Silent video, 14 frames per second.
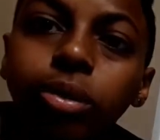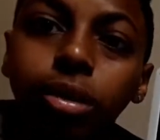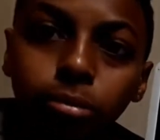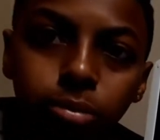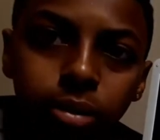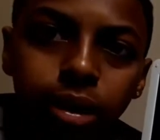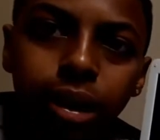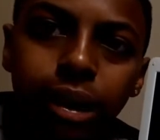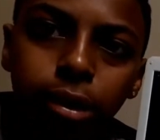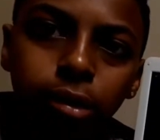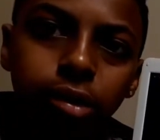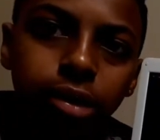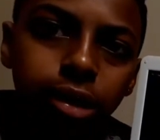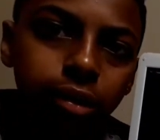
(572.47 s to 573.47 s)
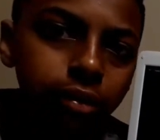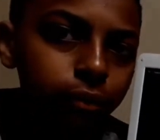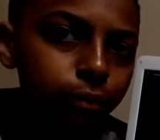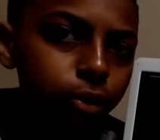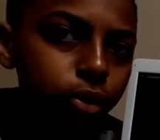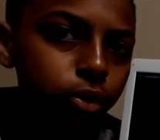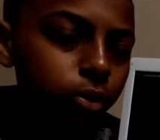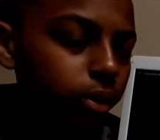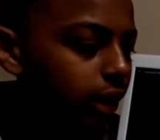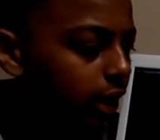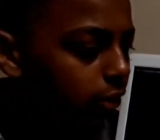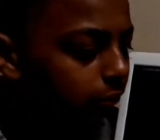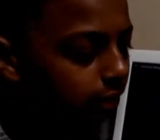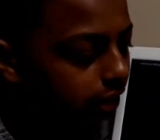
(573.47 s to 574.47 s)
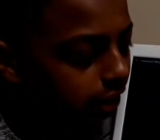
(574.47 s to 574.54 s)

Tá bem legalzinha essa foto, real.